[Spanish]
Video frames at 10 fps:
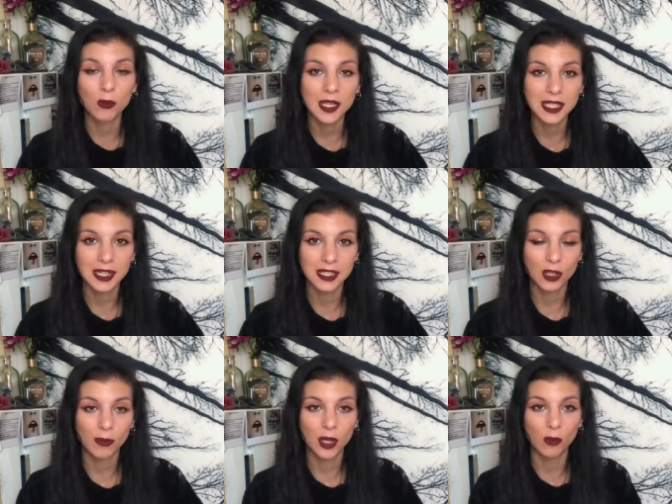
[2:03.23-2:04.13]
un bazar
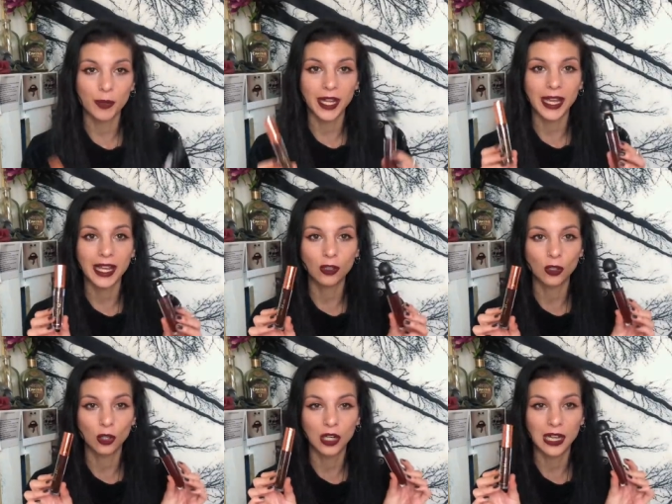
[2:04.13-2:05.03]
chino me compré estos
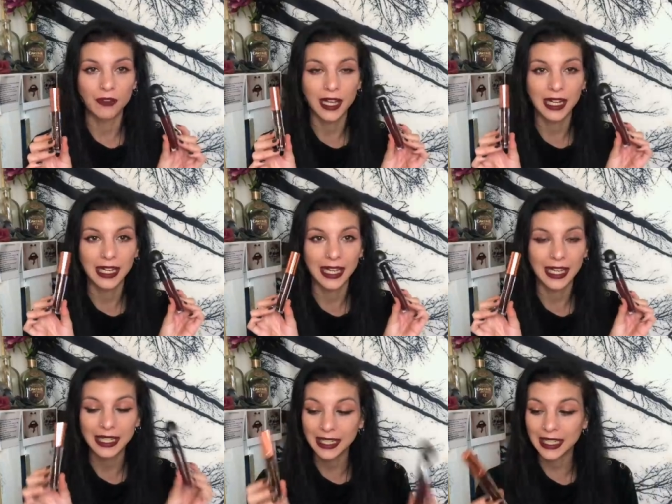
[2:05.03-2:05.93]
dos
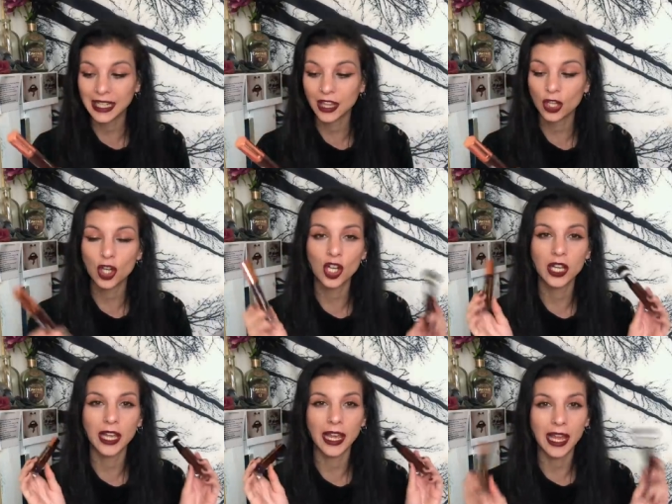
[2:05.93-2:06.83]
labiales líquidos,
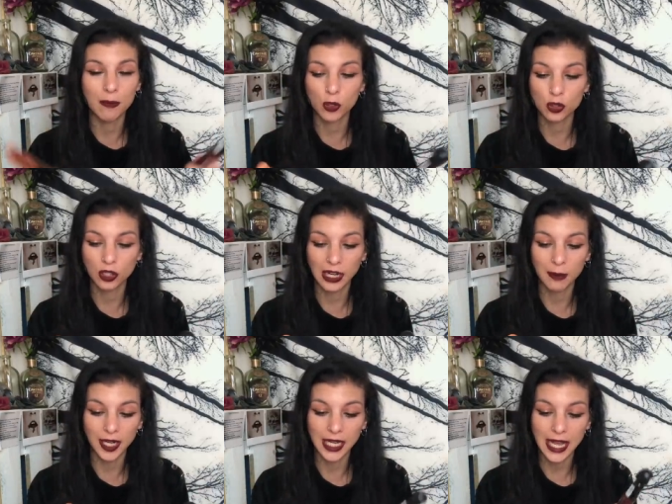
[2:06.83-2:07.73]
que ambos son de la
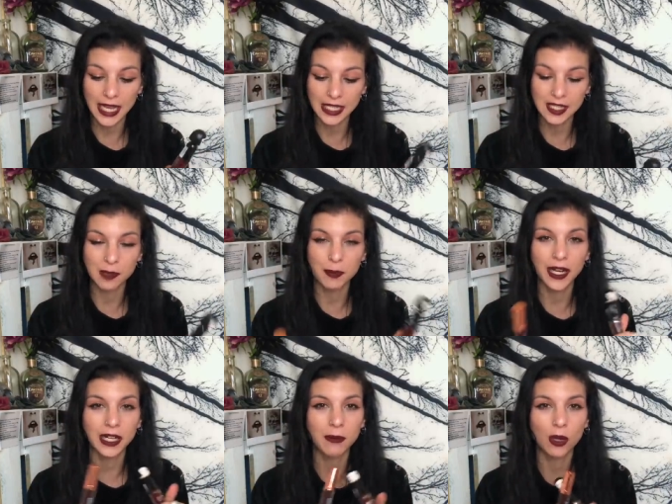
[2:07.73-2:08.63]
marca Easy
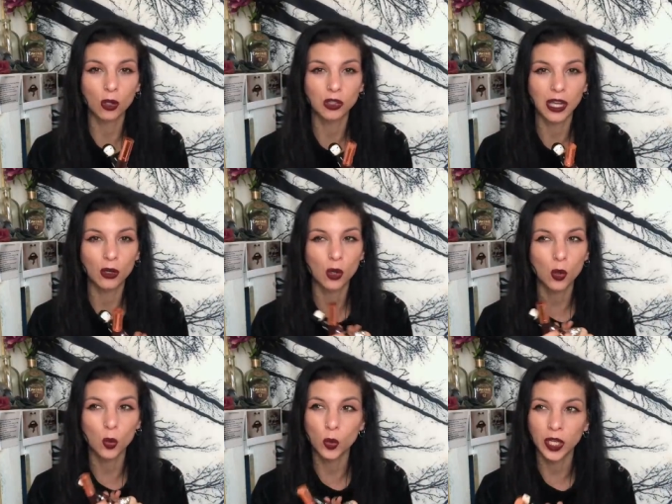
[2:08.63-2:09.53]
Paris, me costaron
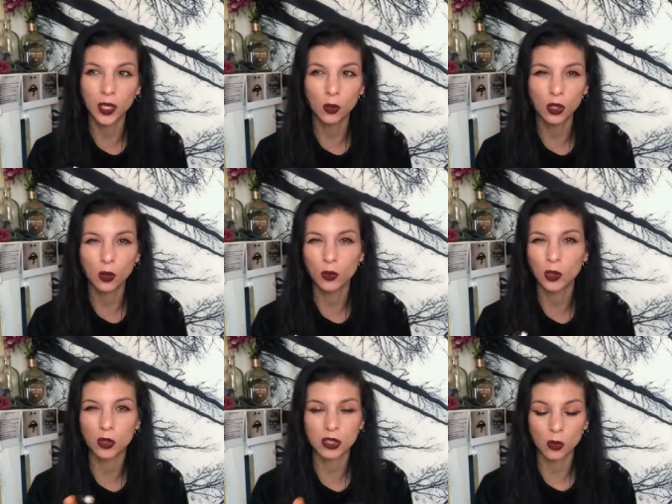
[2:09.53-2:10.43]
un euro, un
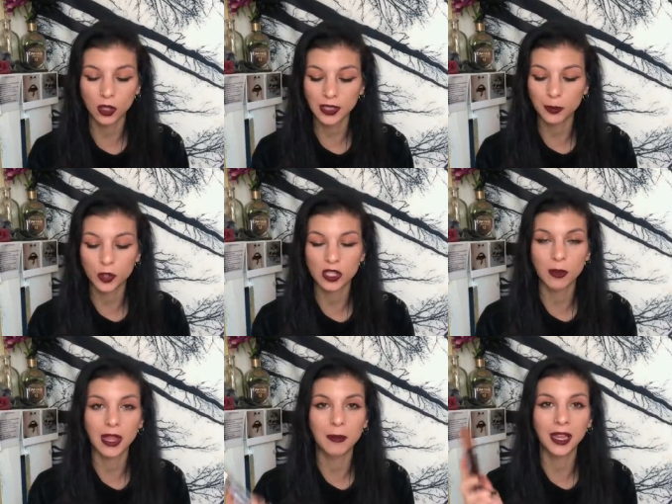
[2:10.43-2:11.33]
euro cincuenta
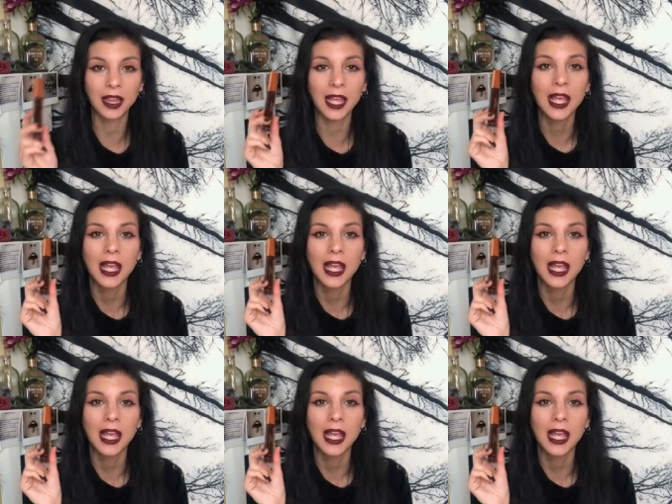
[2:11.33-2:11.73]
aproximadamente.